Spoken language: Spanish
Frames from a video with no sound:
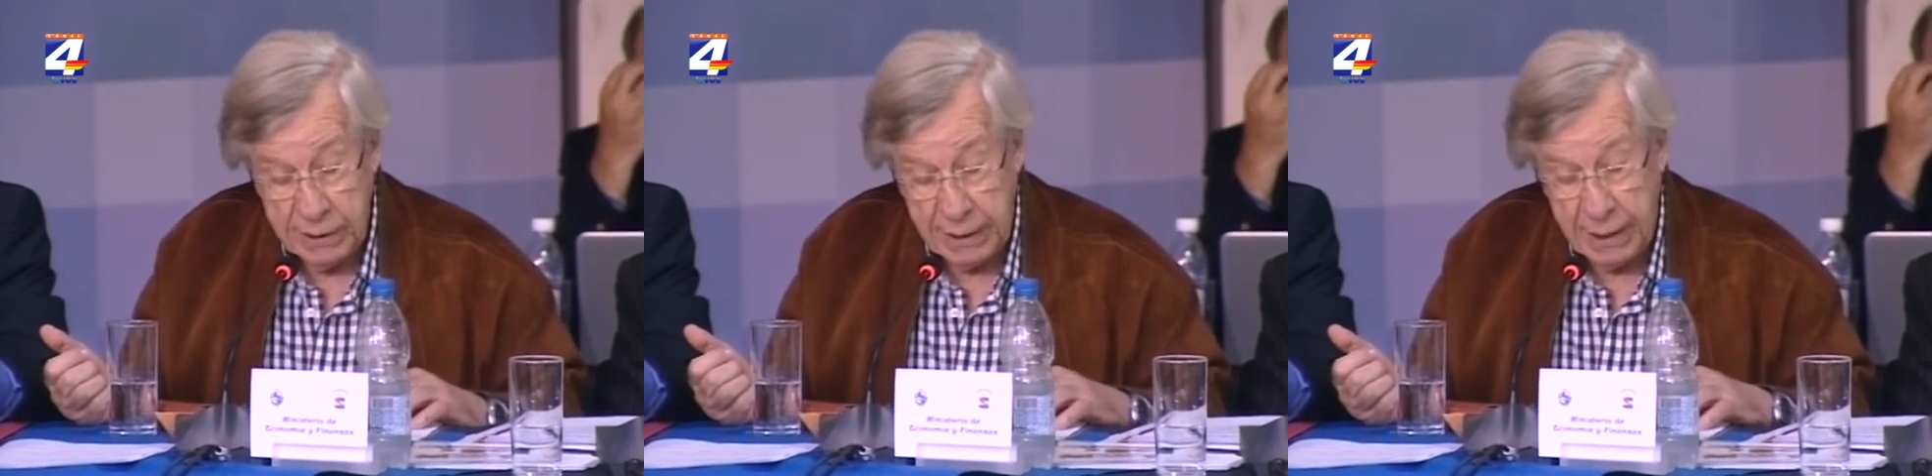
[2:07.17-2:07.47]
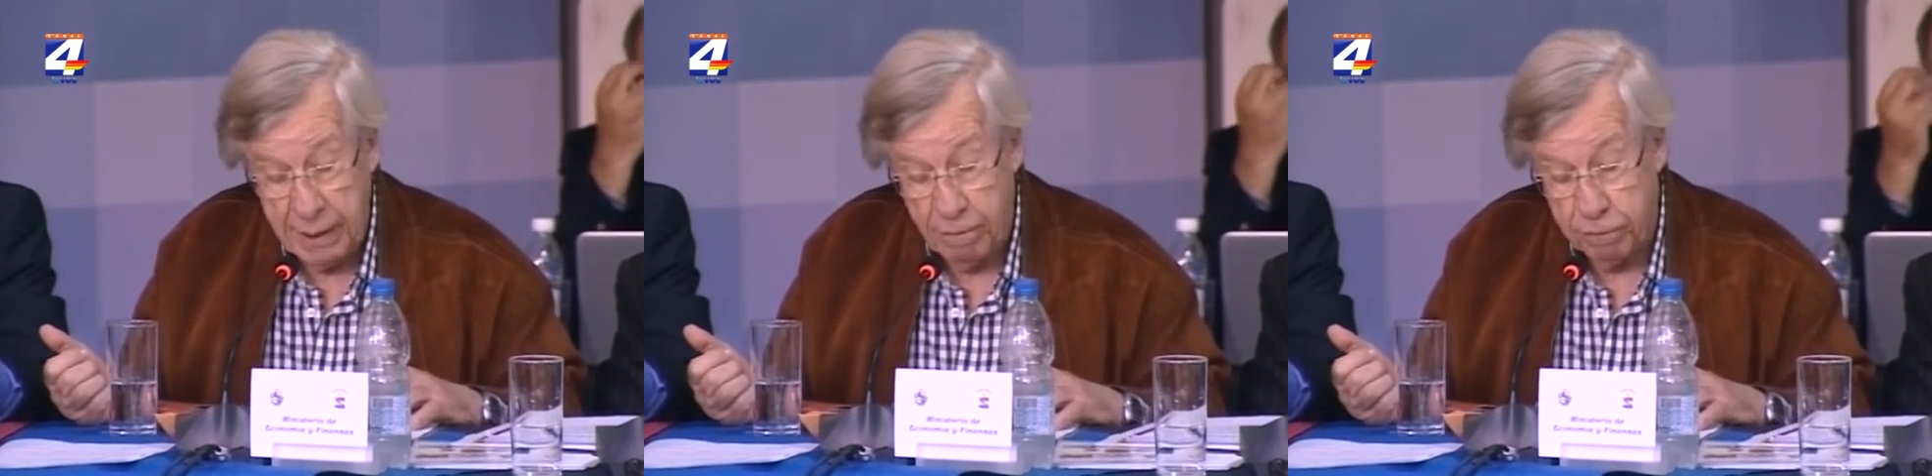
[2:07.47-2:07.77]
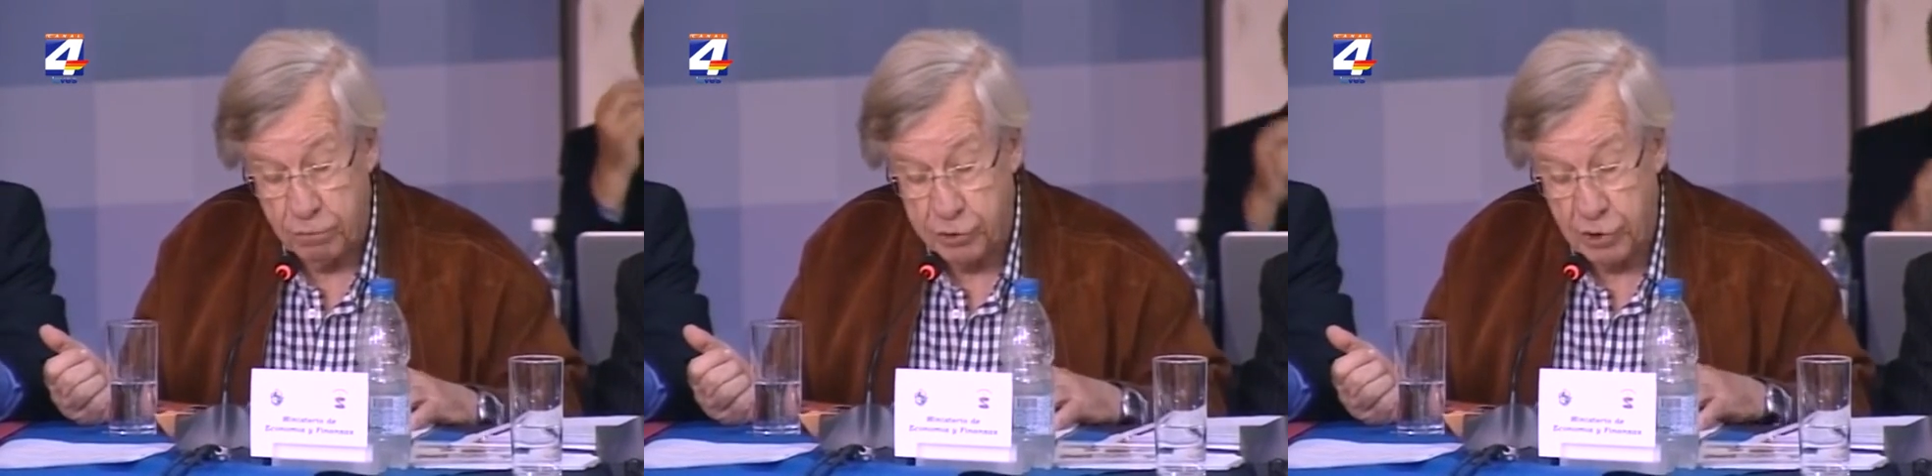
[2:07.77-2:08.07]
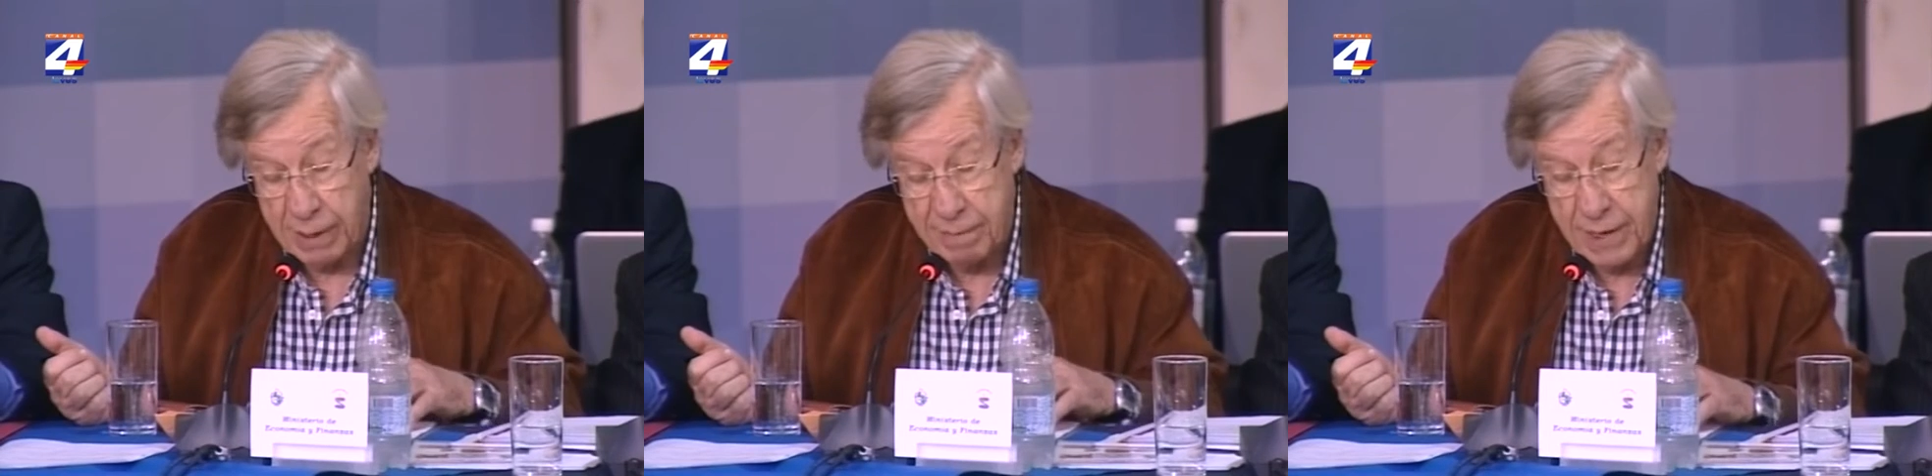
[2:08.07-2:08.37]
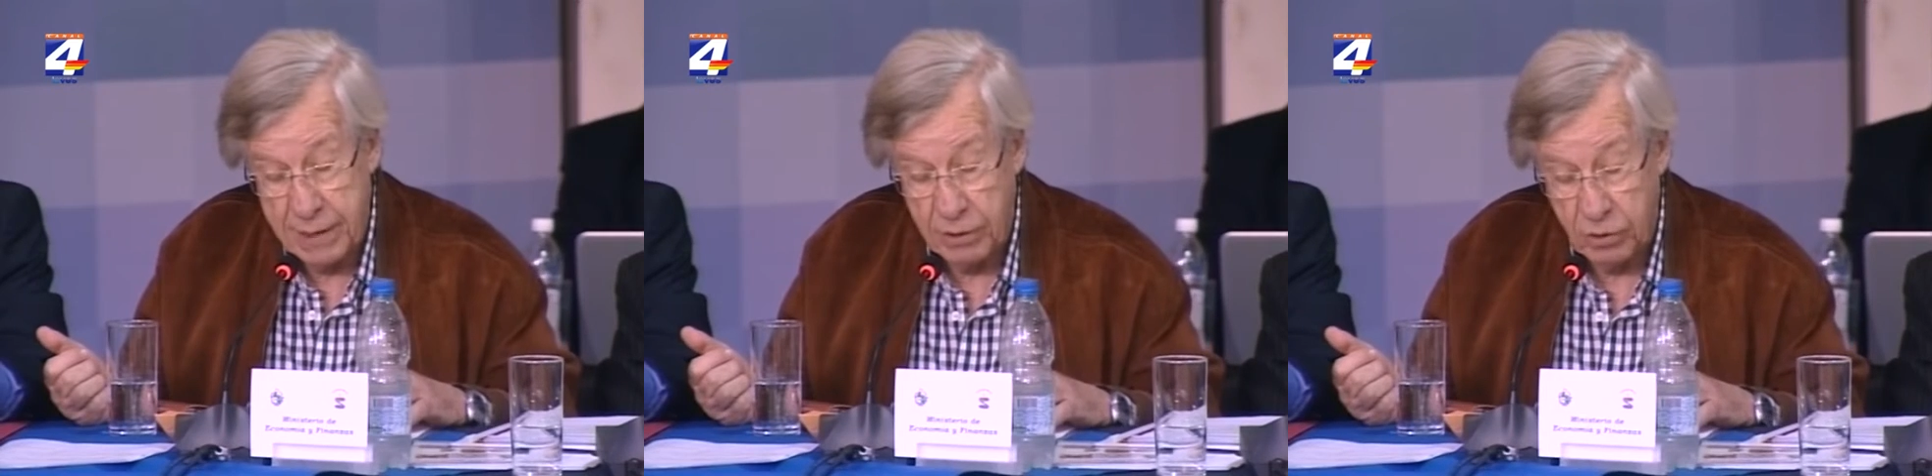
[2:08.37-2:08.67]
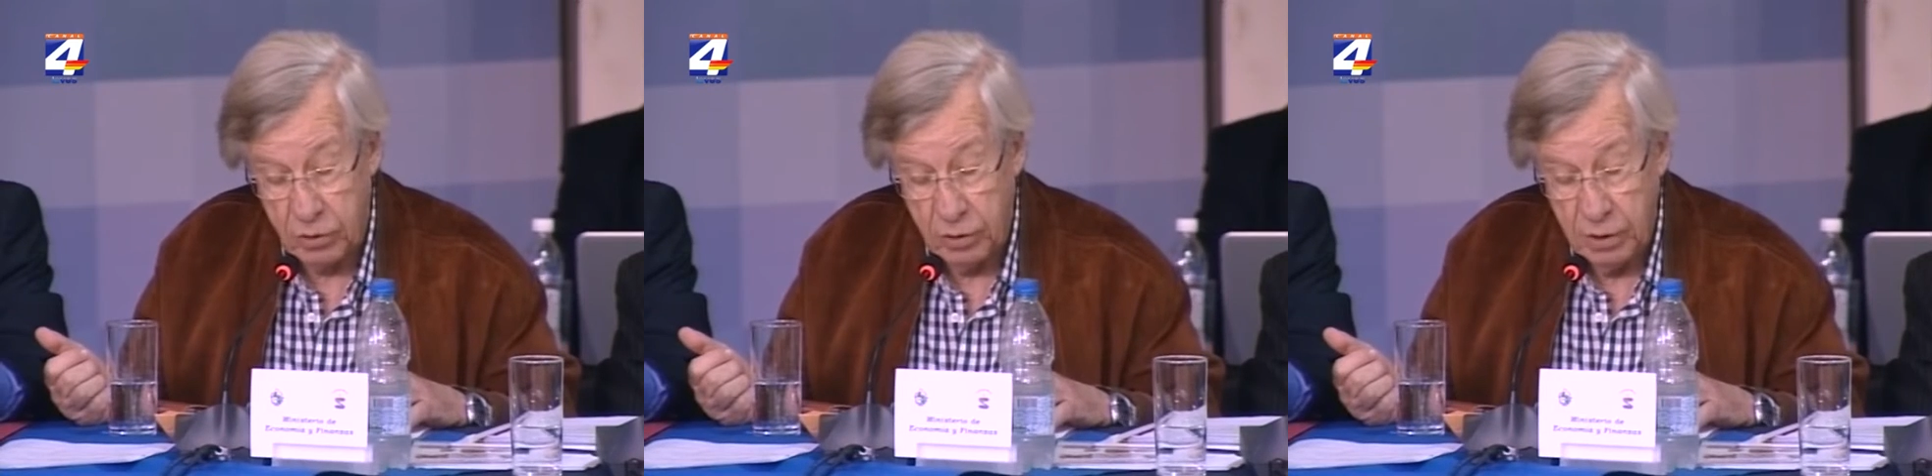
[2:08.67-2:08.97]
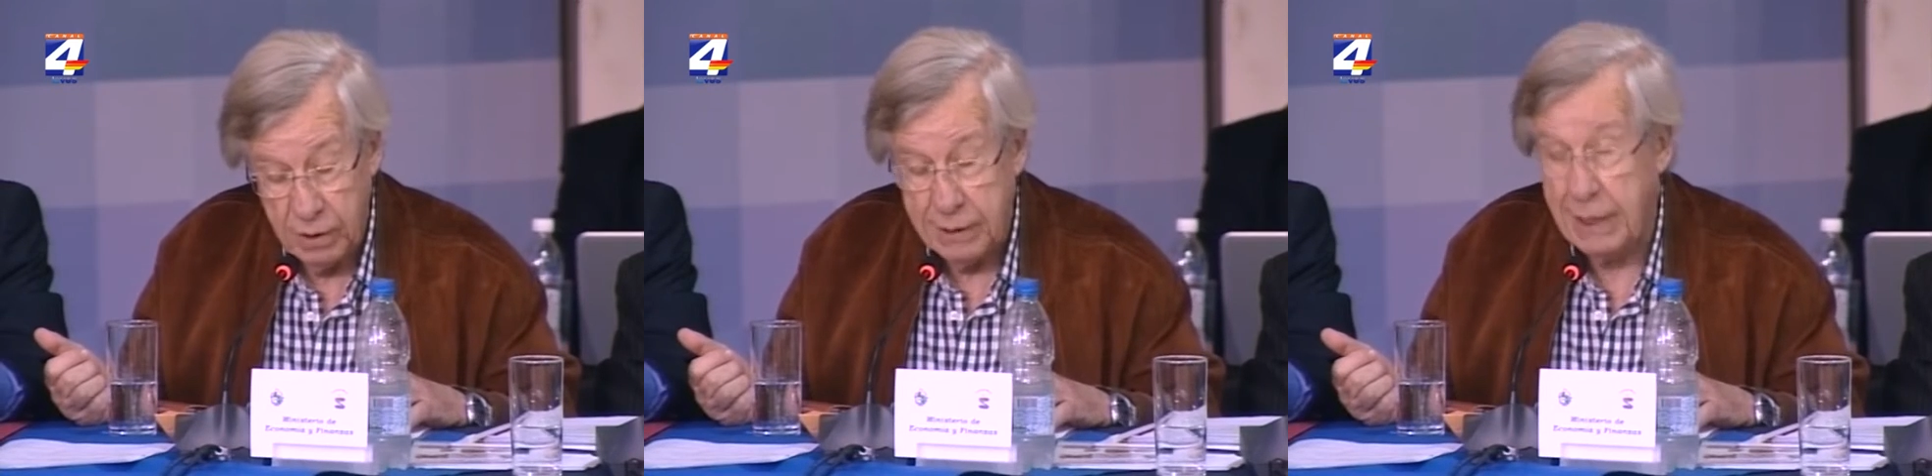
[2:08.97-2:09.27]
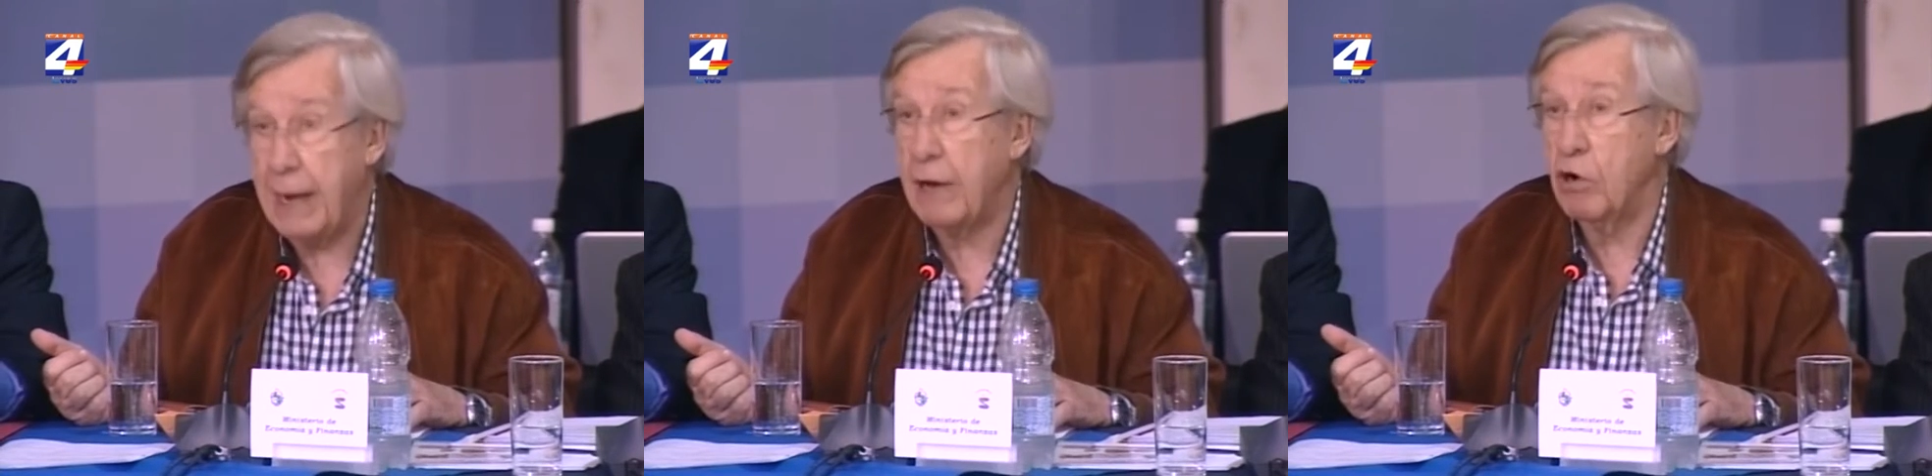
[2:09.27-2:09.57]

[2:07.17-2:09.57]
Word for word: del funcionamiento de la